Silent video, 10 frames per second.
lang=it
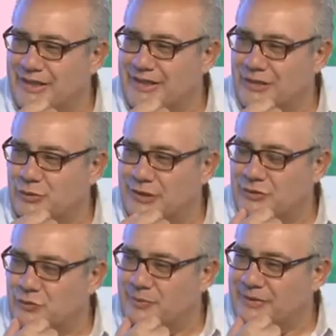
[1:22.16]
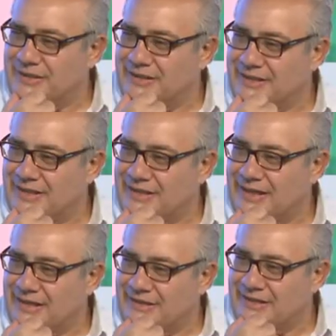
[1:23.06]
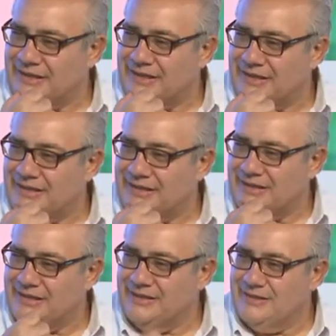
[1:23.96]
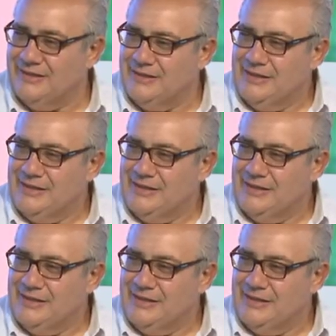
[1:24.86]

allenatori attualmente italiani che